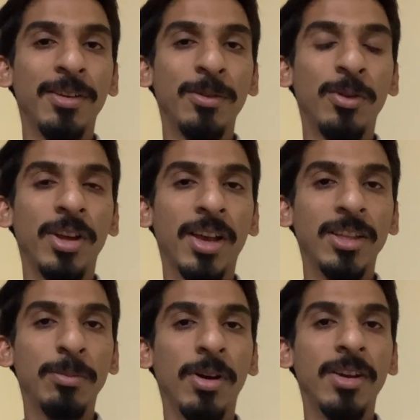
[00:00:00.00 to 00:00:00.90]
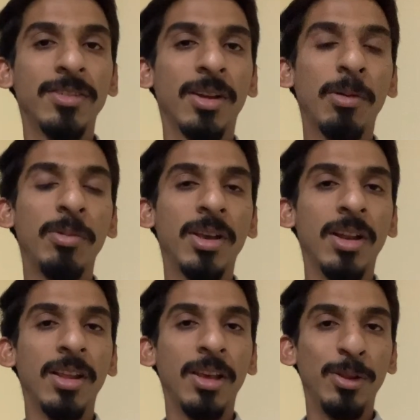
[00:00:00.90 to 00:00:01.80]
उन्होंने कहा जी पाकिस्तान में भी
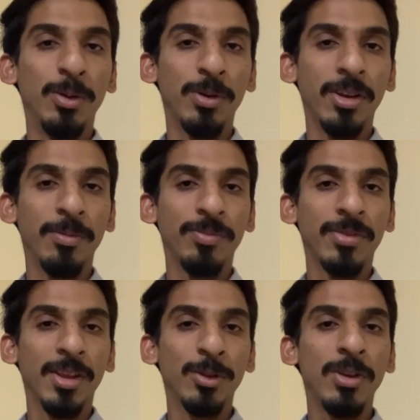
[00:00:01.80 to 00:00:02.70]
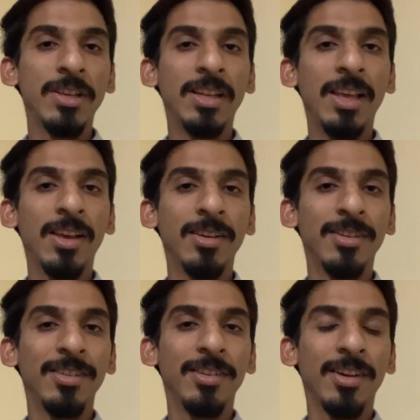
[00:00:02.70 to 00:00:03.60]
कल ईद होगी तो इसलिए
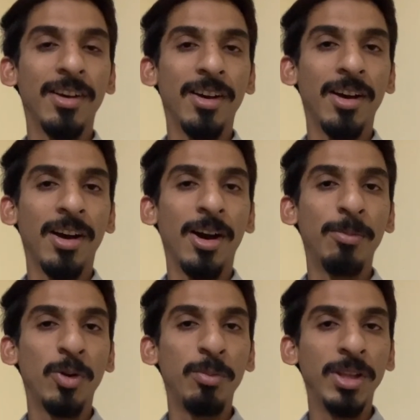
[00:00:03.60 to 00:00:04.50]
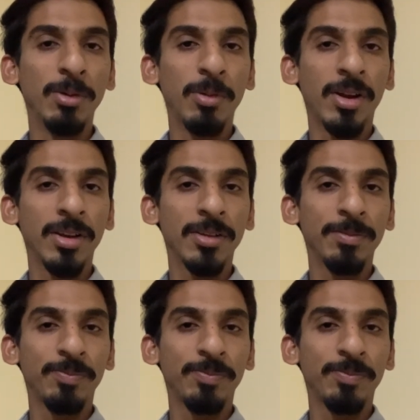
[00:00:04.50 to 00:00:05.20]
आपको भी ईद मुबारक